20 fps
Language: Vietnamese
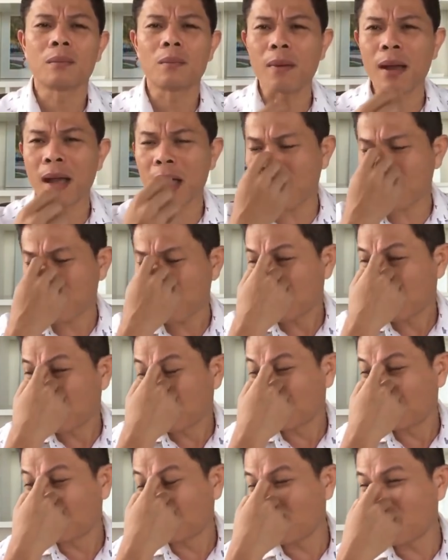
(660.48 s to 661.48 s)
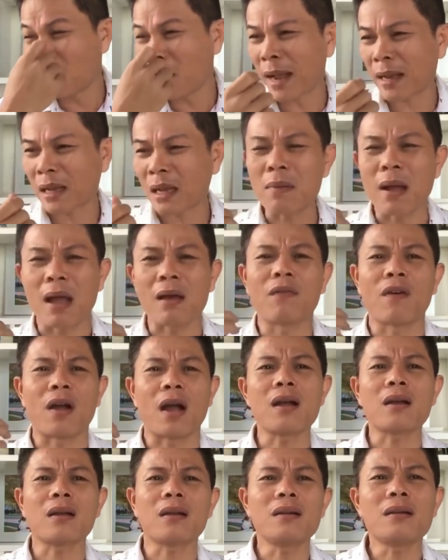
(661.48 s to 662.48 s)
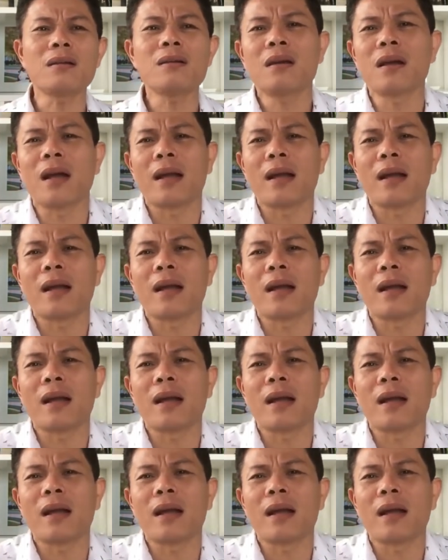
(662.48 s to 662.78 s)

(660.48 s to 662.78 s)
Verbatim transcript: mà mà các bạn vẫn cứ